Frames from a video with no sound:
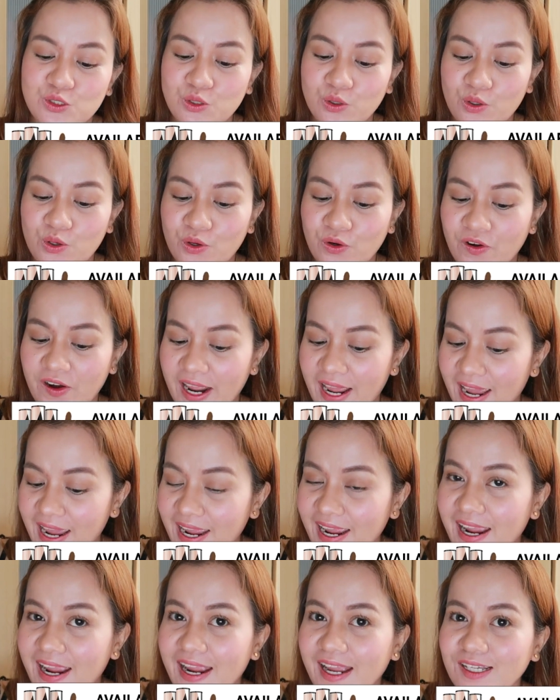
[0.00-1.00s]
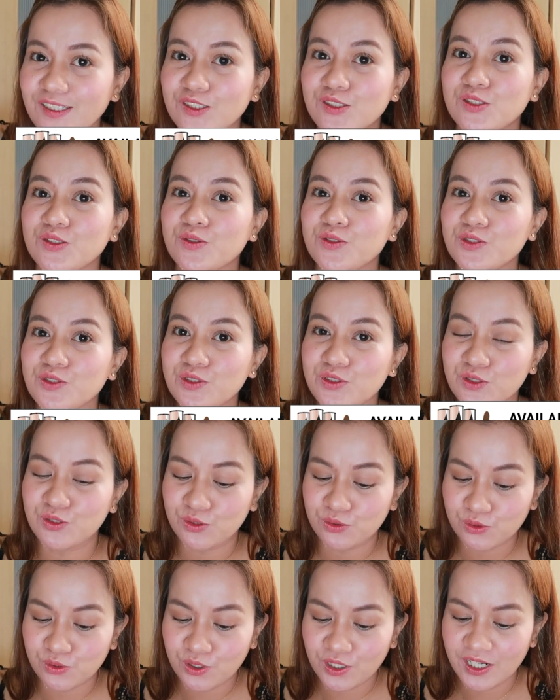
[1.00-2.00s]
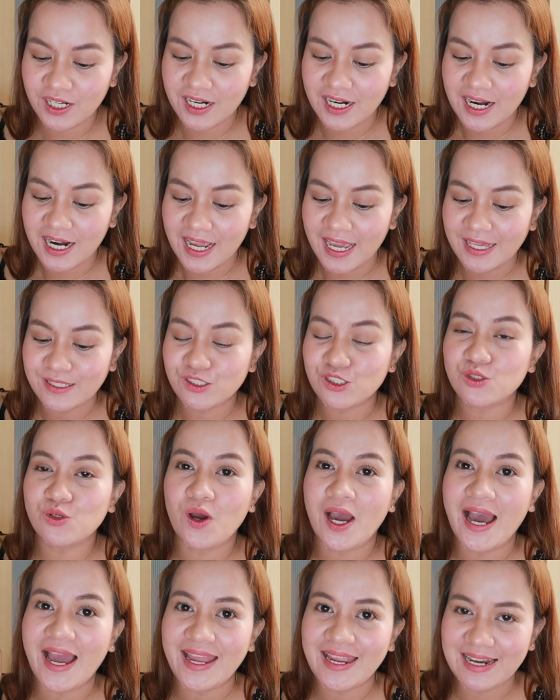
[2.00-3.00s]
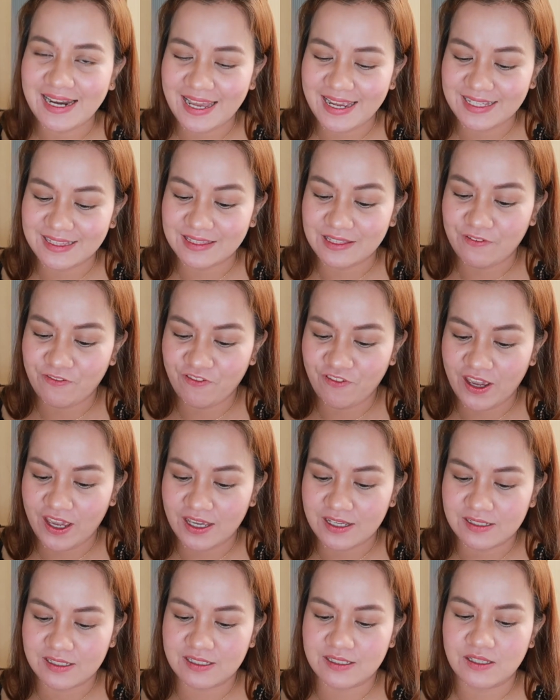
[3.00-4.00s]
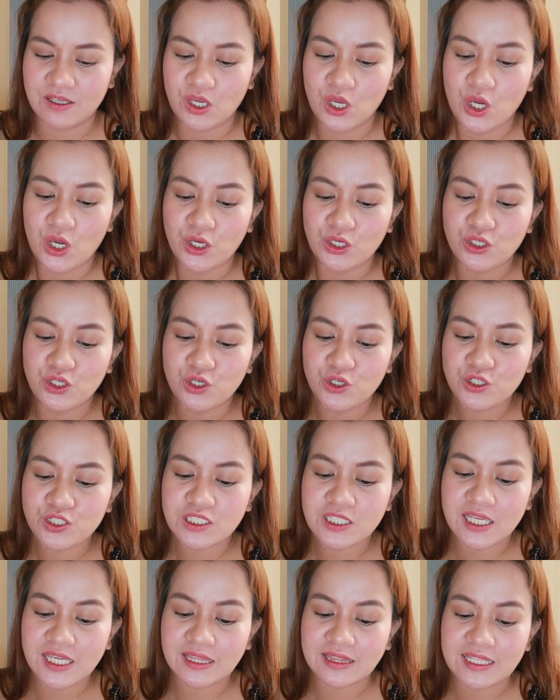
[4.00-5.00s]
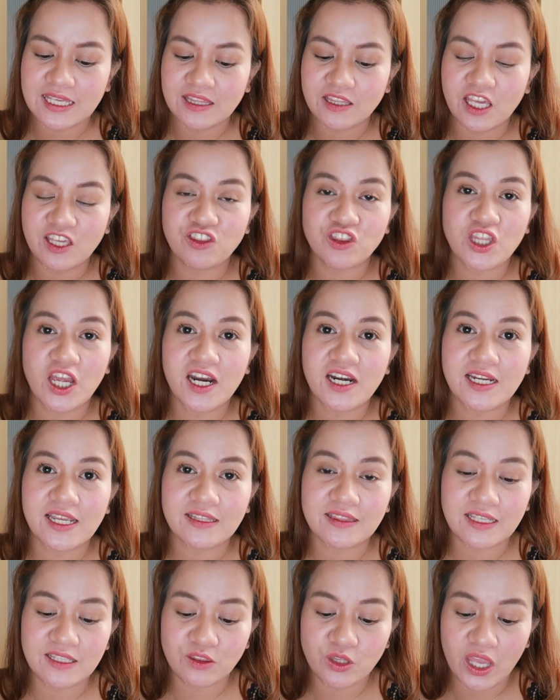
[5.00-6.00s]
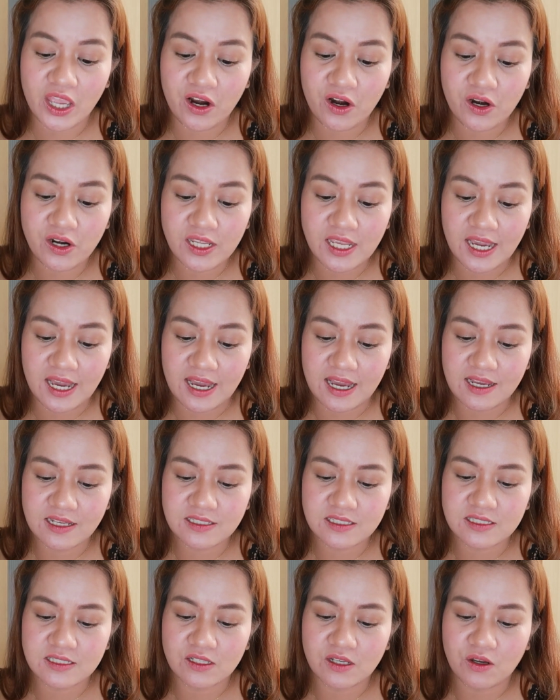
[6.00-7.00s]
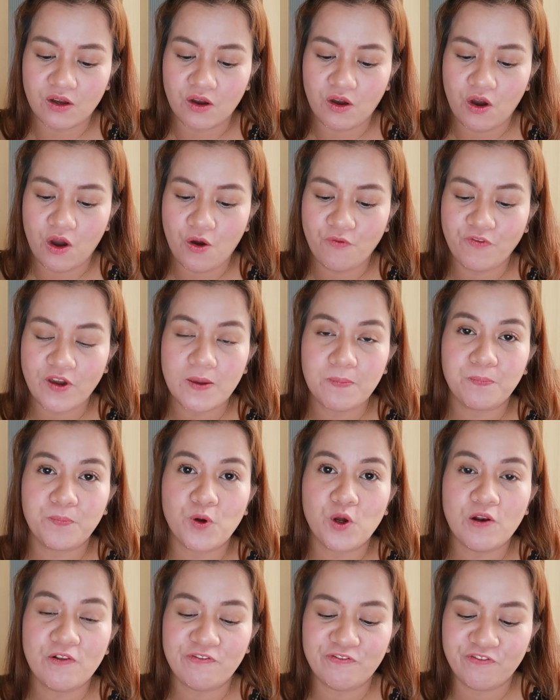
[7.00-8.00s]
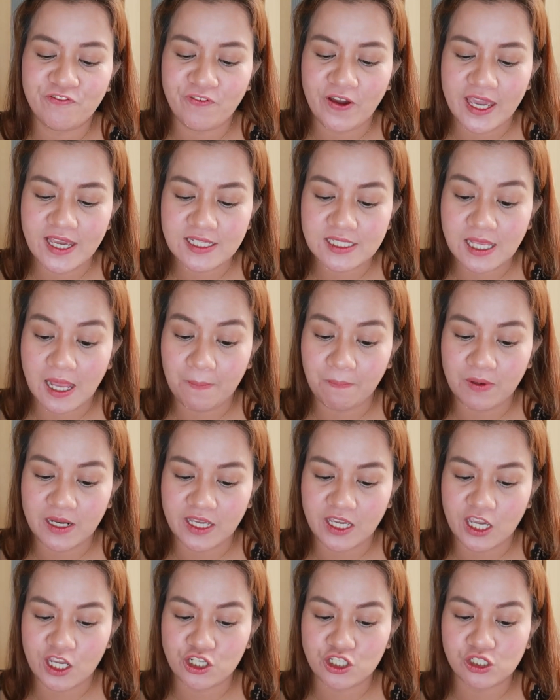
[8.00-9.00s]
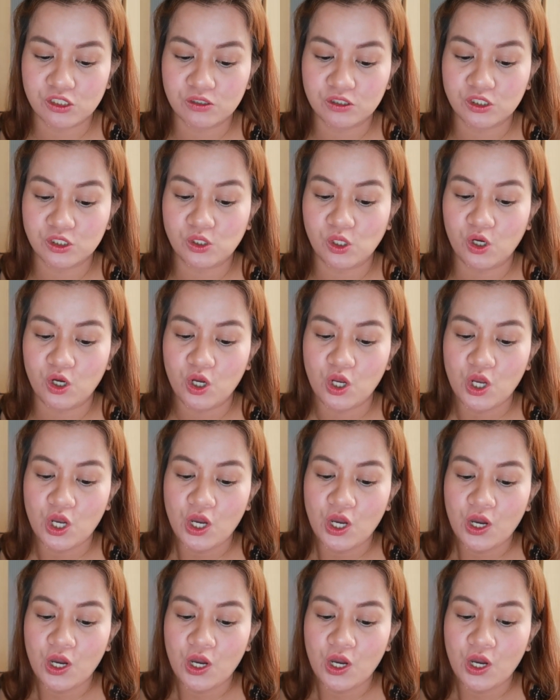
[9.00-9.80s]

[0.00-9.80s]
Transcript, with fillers: to correct, to contour, and to highlight the face. Use it in a targeted areas of a full face application. So